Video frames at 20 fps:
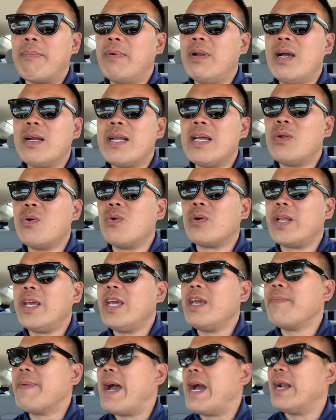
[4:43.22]
เลือกได้ถูก
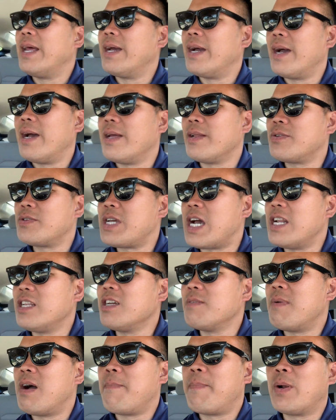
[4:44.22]
ที่มากเลย อ่า ฉัน
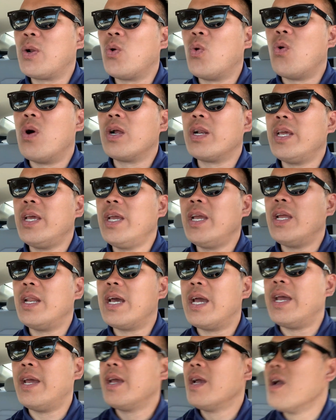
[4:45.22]
จะมาประท้วงที่ใน